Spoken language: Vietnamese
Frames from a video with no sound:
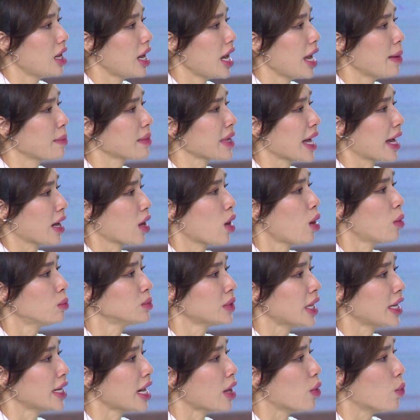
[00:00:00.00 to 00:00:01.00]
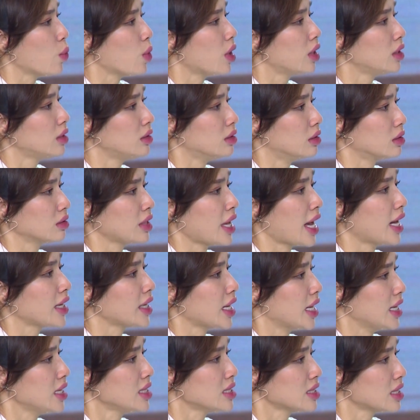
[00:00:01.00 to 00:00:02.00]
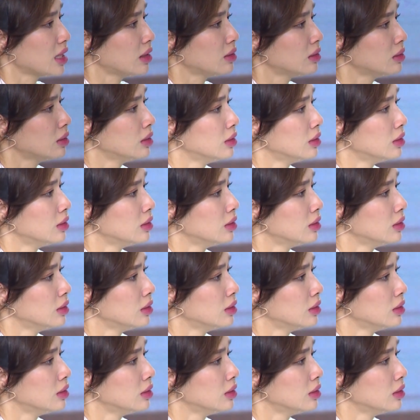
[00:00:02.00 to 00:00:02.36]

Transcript: em càng không thể nào quên được thì anh nghĩ sao